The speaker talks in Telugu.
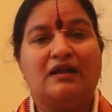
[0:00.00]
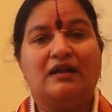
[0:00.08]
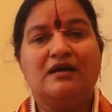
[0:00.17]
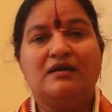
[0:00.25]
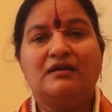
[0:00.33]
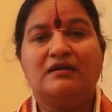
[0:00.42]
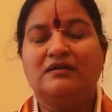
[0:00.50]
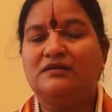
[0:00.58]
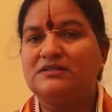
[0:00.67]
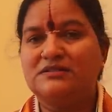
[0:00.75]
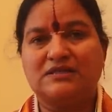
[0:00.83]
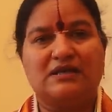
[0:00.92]
అలాగే
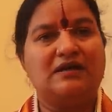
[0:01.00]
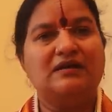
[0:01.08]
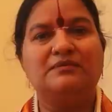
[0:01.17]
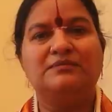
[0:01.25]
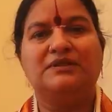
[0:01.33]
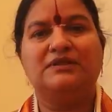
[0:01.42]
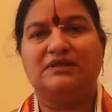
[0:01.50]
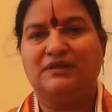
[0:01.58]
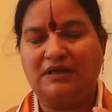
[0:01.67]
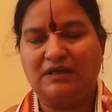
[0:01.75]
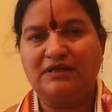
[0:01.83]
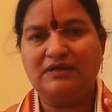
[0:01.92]
చాలామంది
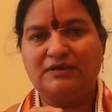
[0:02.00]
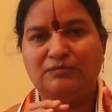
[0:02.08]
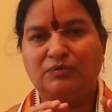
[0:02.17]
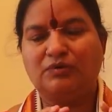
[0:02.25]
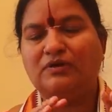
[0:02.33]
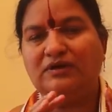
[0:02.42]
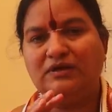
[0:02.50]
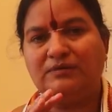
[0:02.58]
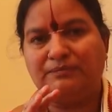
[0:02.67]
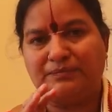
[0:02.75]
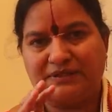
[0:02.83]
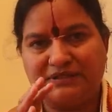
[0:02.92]
అంటే ఈ మొక్క
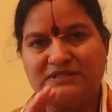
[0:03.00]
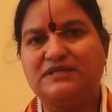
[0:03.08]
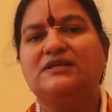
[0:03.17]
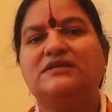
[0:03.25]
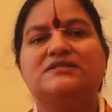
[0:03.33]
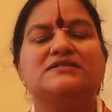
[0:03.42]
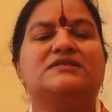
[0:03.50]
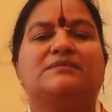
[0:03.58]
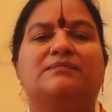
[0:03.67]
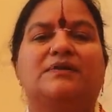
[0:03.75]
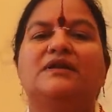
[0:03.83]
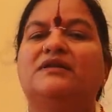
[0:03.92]
నేను ప్రత్యేకించి
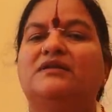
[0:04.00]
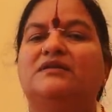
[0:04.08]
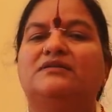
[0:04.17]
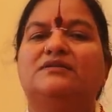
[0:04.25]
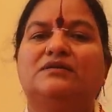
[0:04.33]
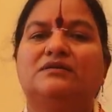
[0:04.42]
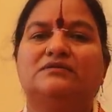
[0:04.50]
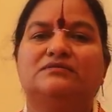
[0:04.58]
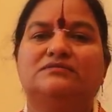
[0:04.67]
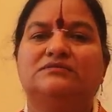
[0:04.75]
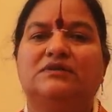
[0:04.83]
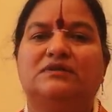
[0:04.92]
చెప్పాలని ఎందుకు
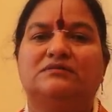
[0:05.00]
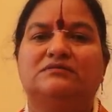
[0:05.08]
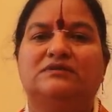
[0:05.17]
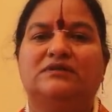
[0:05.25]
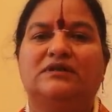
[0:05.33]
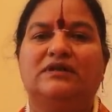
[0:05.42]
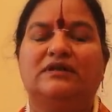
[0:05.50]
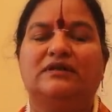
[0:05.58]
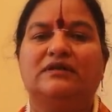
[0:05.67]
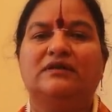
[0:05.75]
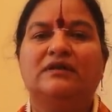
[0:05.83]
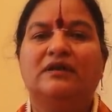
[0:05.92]
అనుకుంటున్నాను అంటే
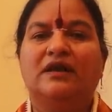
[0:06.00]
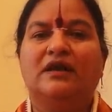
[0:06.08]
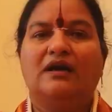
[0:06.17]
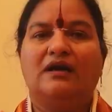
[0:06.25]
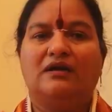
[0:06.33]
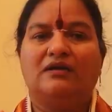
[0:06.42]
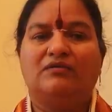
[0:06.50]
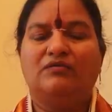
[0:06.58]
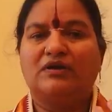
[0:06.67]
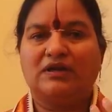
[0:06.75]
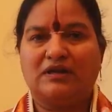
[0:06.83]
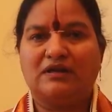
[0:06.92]

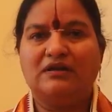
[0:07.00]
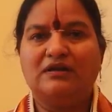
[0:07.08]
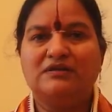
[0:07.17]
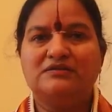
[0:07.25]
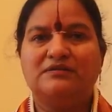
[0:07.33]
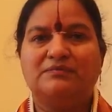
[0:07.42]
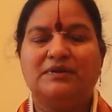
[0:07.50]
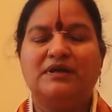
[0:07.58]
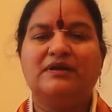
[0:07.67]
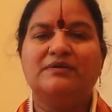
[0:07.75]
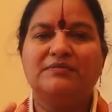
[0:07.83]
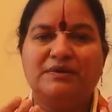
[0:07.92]
ఒక రకంగా
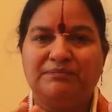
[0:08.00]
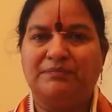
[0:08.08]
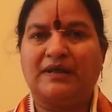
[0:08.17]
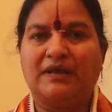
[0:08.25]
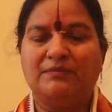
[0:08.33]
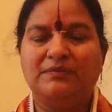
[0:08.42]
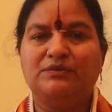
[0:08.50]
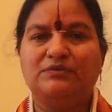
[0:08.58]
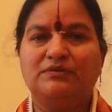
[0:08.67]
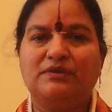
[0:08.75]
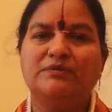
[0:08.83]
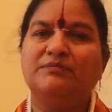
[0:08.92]
చెప్పాలంటే మీ
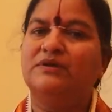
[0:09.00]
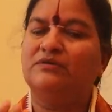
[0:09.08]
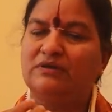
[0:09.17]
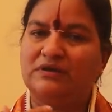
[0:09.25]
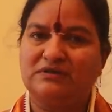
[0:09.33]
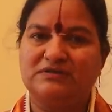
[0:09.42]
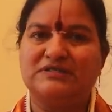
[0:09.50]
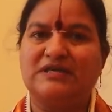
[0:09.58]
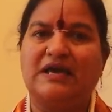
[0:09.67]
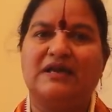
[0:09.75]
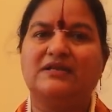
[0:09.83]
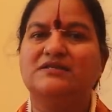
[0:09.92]
ప్రేమతోటి మీరు నాకు
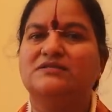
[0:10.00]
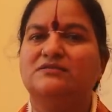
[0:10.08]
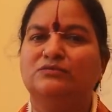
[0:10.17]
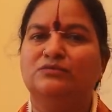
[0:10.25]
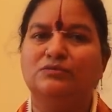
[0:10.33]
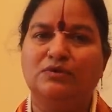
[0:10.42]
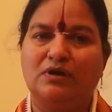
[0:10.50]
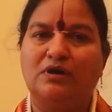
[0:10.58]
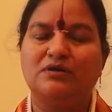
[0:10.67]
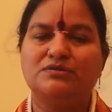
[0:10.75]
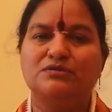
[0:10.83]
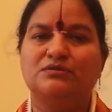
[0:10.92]
శారీసు
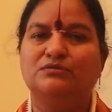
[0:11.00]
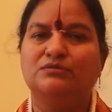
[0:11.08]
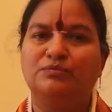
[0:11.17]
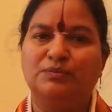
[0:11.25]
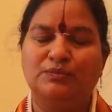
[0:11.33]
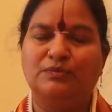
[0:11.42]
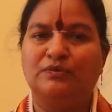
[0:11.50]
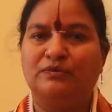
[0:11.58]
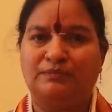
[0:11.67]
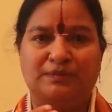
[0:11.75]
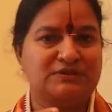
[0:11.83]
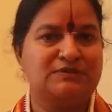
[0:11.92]
గాజులు
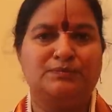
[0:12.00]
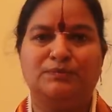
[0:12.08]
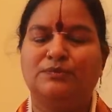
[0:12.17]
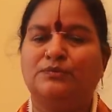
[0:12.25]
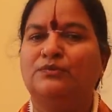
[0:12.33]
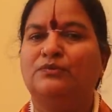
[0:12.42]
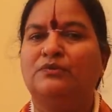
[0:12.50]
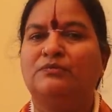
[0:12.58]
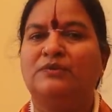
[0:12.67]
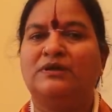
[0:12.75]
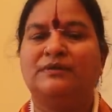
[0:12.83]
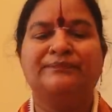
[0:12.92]
పసుపు
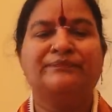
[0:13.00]
కుంకుమ